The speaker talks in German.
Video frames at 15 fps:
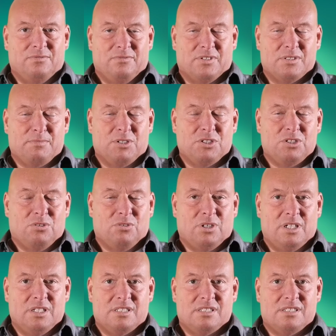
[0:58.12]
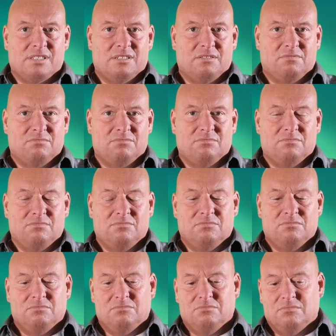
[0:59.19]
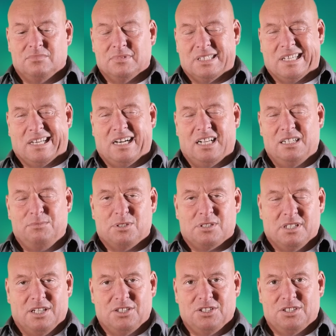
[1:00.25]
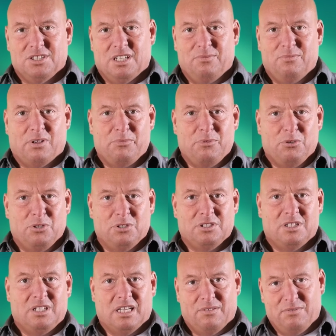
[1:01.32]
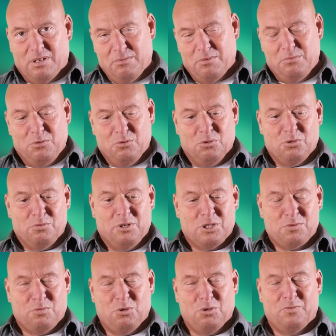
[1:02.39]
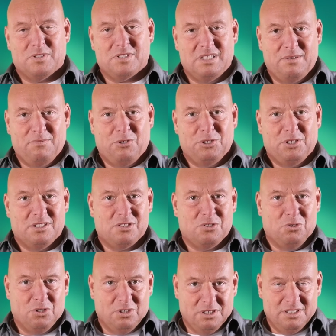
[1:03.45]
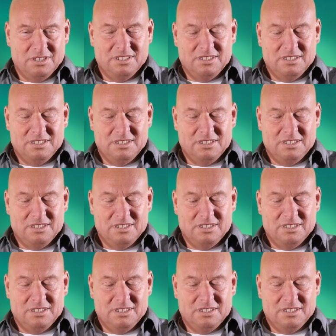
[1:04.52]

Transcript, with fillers: was manche auch als Gral bezeichnet haben, war mir heute klar. Wir haben im Büro darüber gesprochen, was nehmen wir heute als Gong.